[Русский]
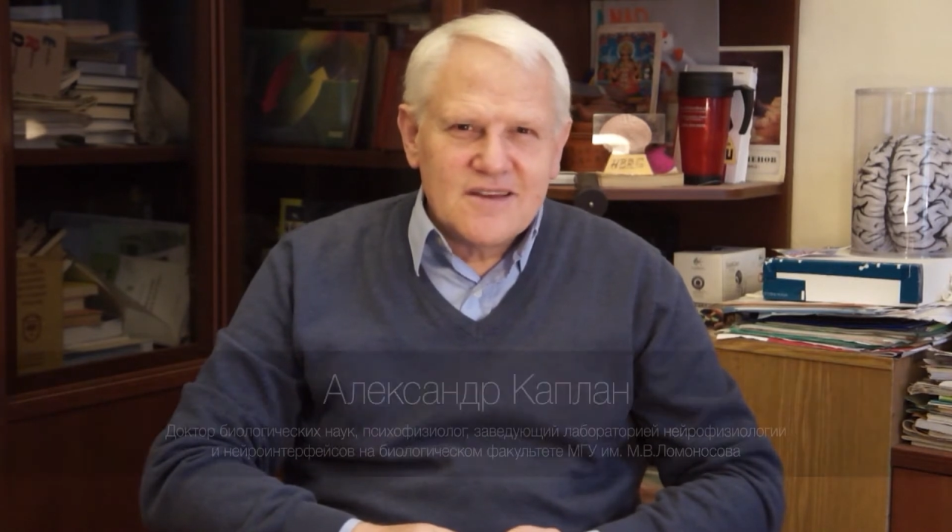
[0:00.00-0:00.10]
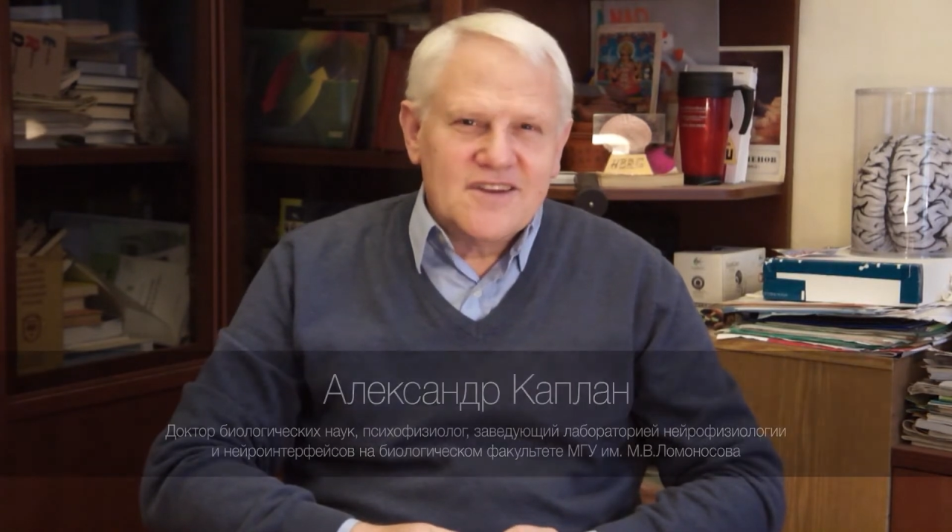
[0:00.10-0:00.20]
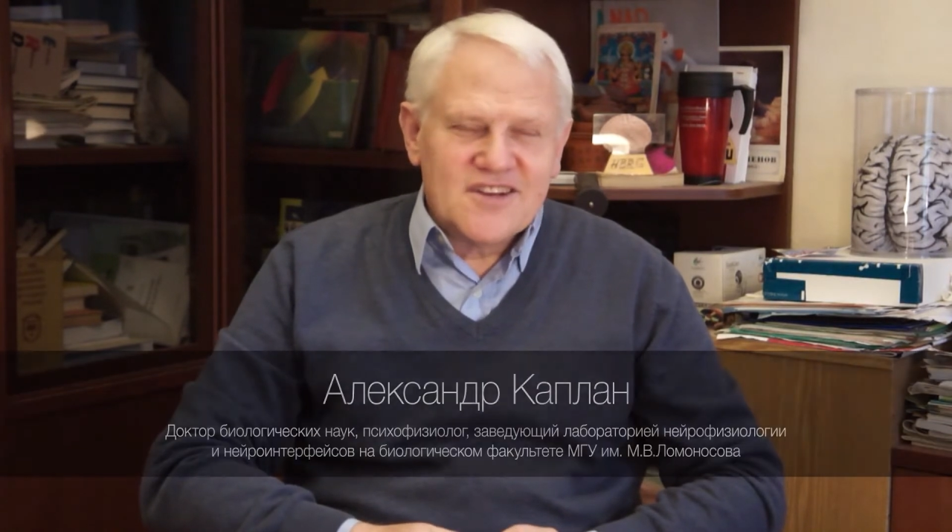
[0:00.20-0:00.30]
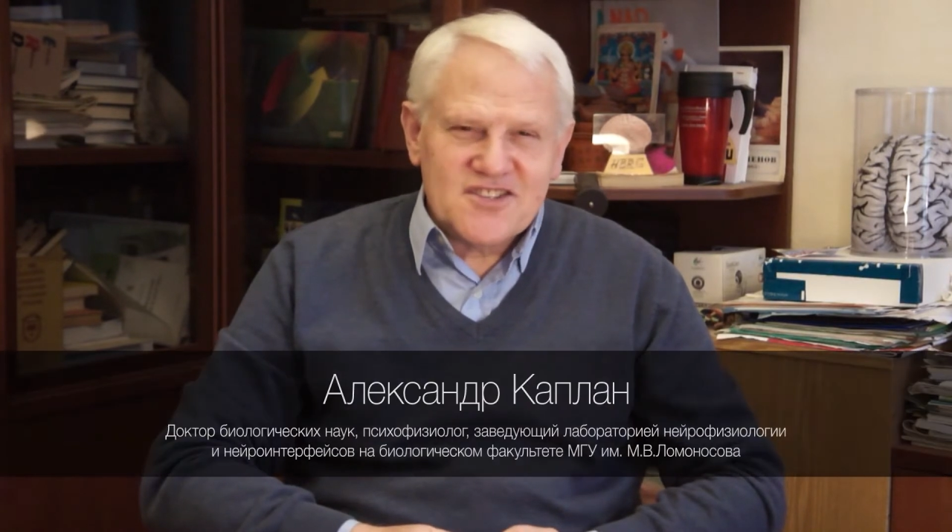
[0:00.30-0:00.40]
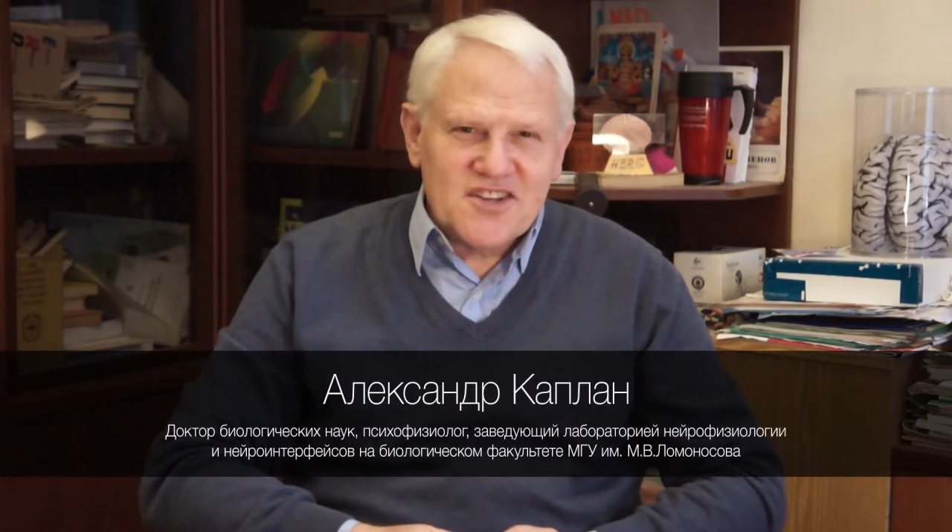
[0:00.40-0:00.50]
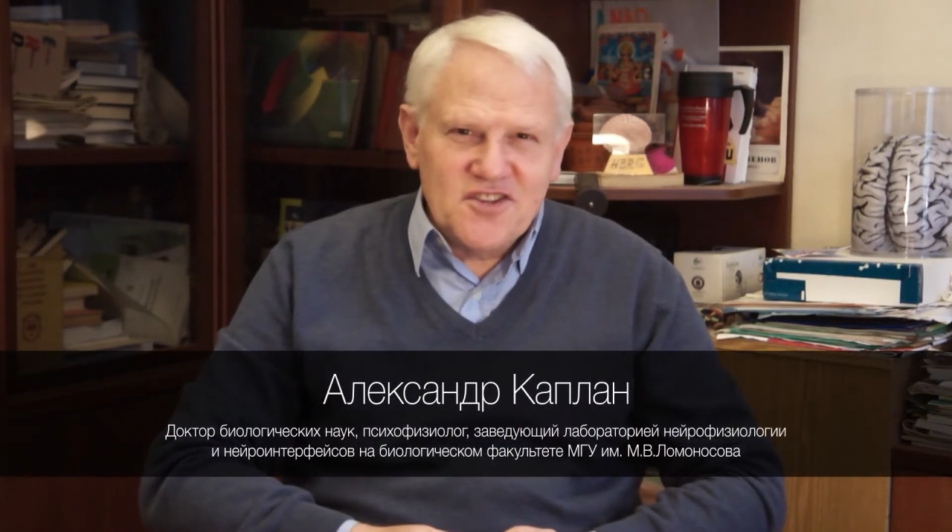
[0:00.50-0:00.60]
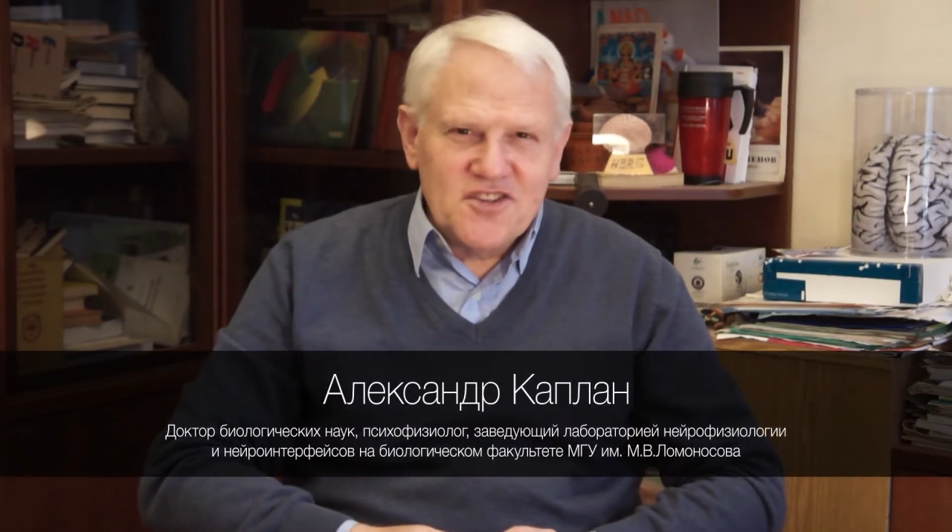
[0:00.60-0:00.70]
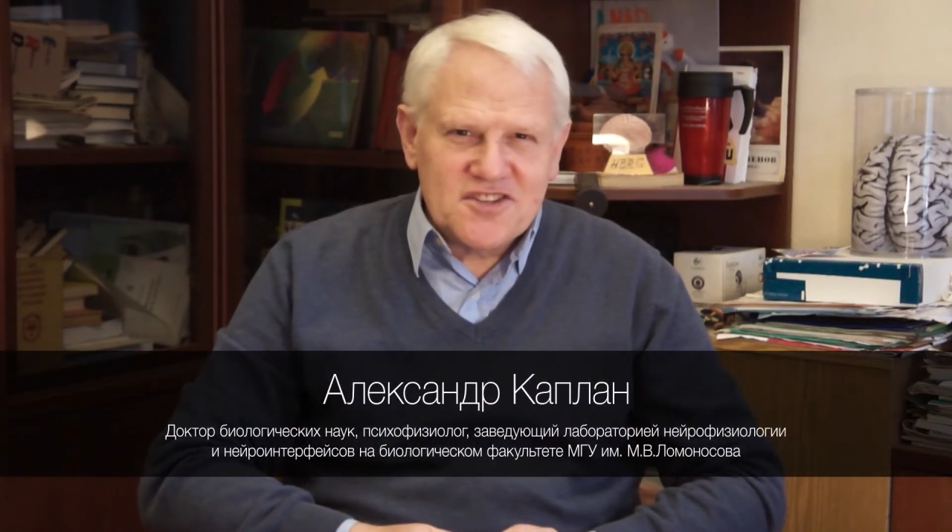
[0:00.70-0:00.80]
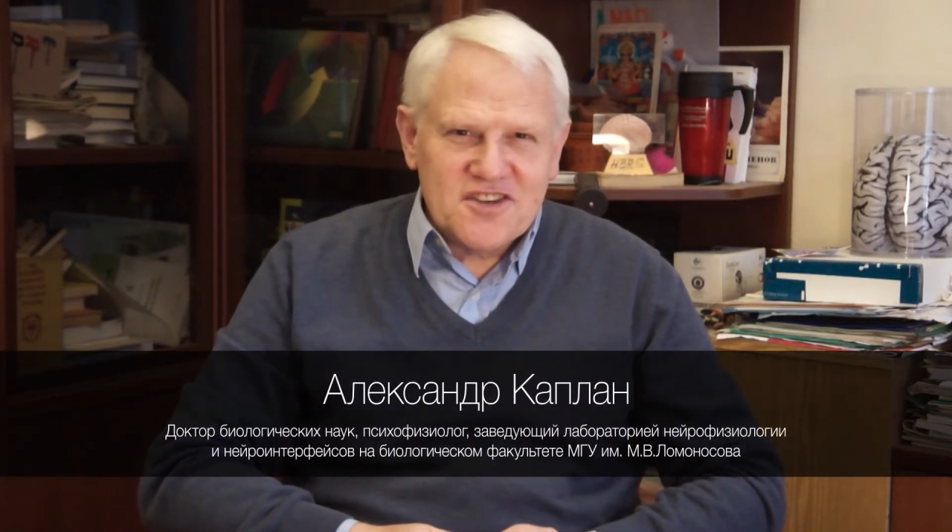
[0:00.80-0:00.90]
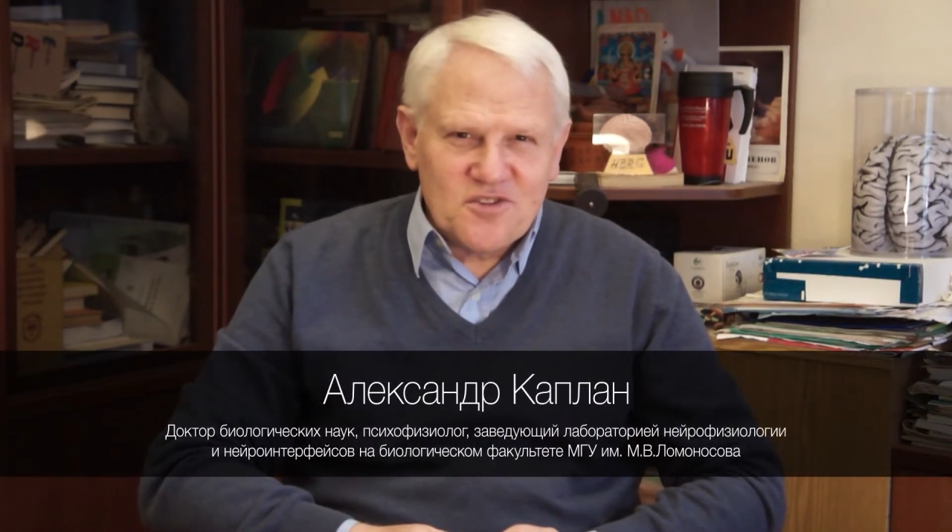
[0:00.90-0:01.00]
и
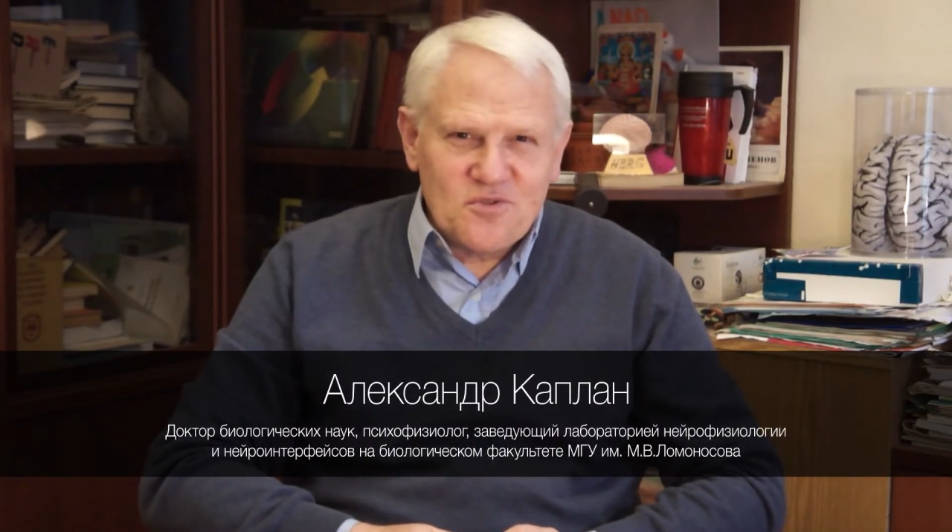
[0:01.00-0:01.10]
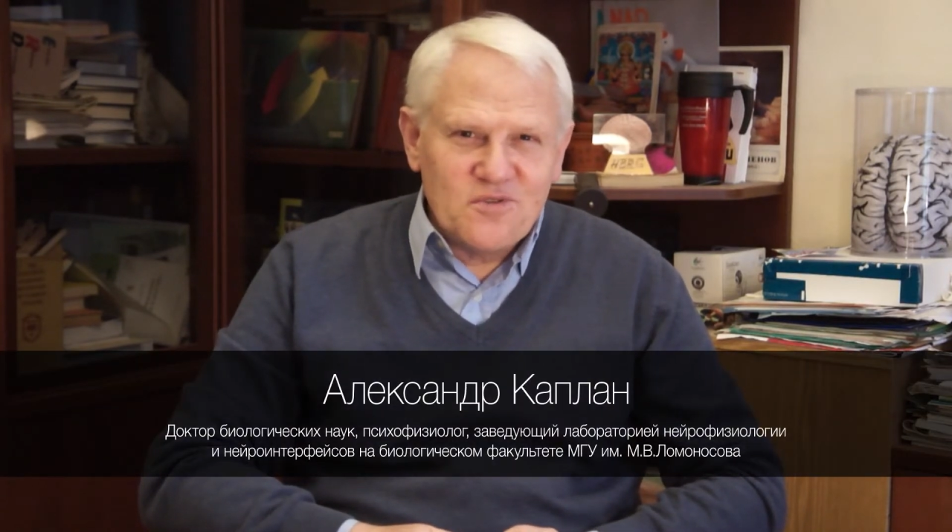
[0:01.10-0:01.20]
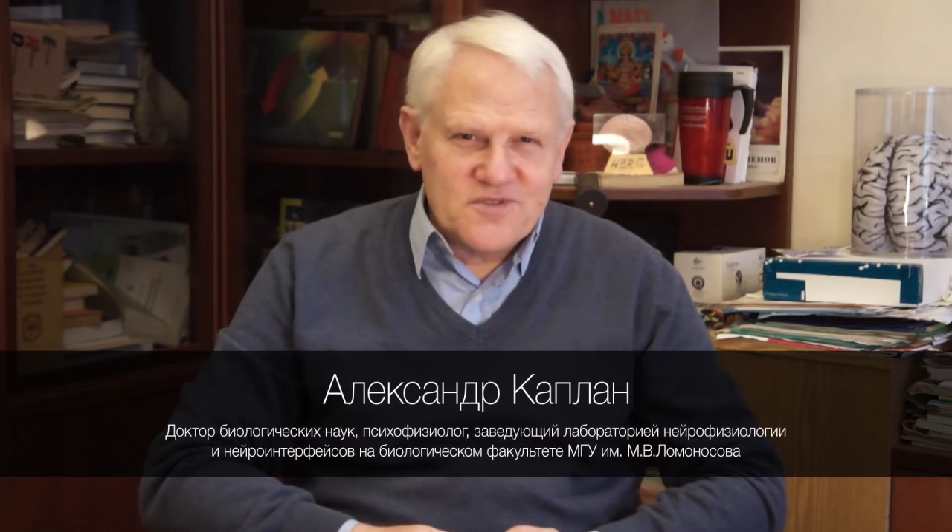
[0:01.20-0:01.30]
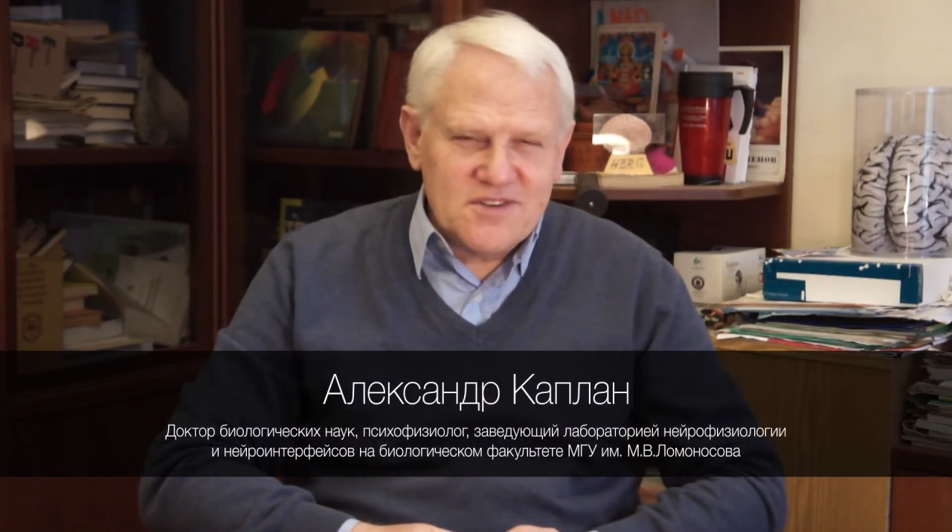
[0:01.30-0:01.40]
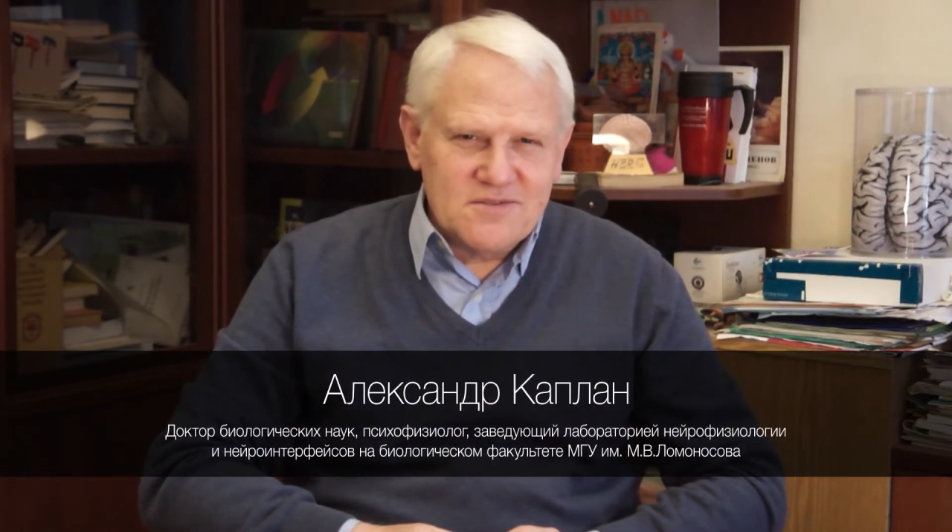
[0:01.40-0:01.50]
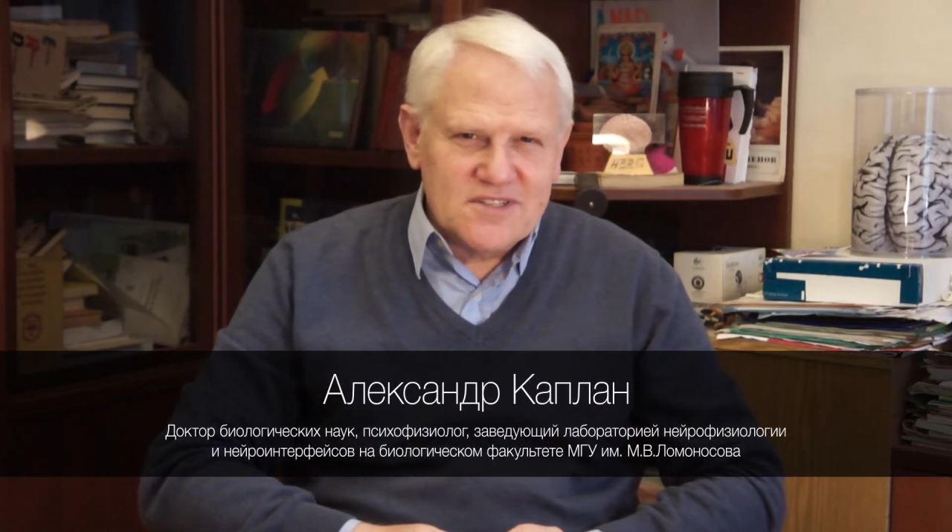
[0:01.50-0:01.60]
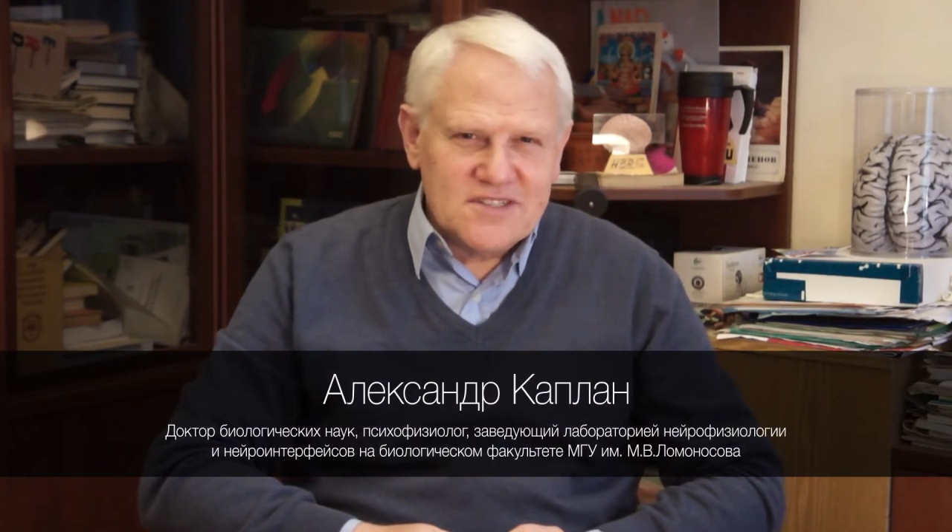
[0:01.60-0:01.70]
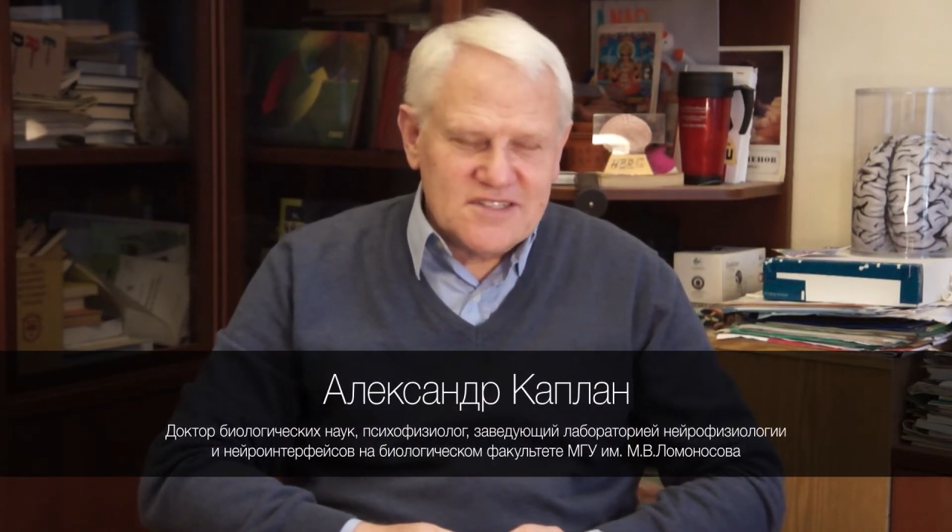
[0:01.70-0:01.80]
Константина Циолковского –